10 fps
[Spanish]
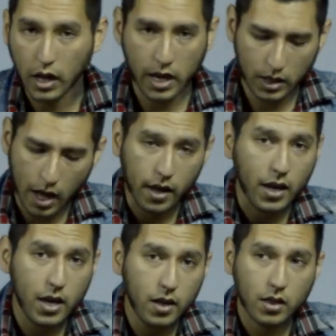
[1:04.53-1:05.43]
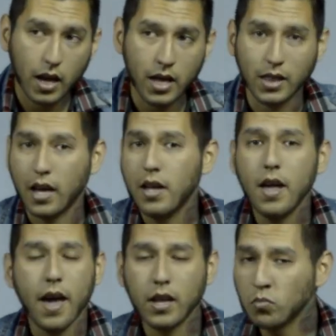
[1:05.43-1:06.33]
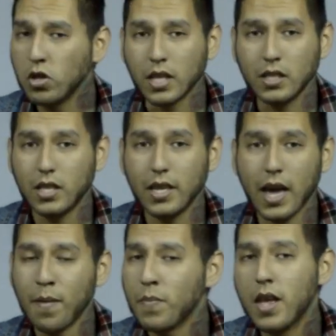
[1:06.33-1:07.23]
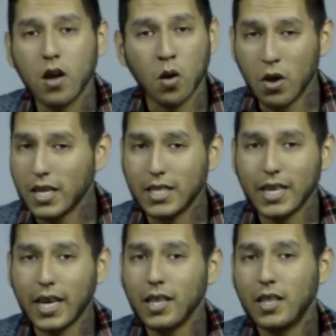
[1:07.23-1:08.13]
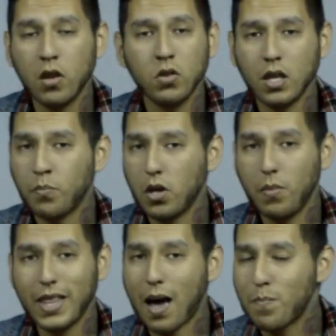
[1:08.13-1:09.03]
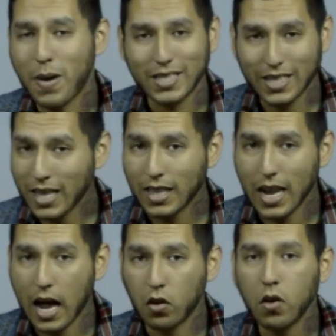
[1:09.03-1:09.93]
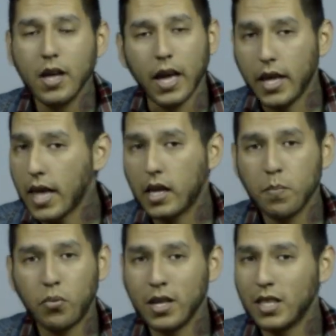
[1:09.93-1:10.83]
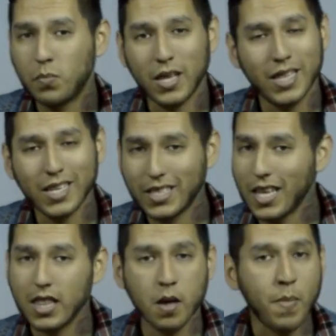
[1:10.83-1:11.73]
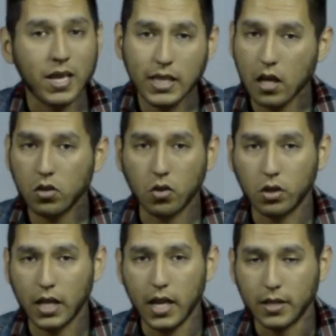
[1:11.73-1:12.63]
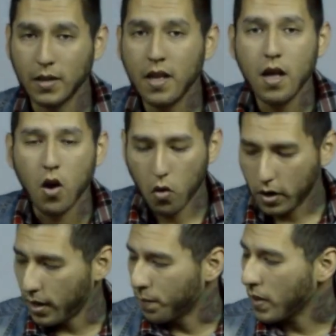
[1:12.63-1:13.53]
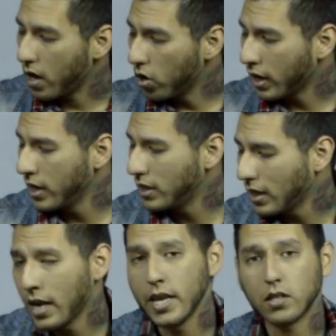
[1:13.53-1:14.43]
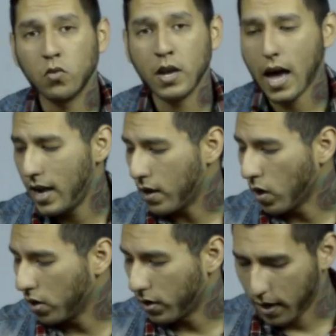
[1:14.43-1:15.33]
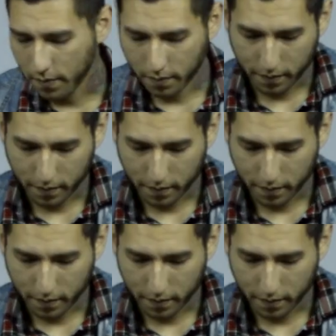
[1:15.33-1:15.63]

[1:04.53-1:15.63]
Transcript: 30 y 30. Es muy sencilla, como les dije, tiene un tiempo de vida bastante largo y de aquí pueden desprenderse demasiados cócteles. Ok, lo que necesitan es una licuadora.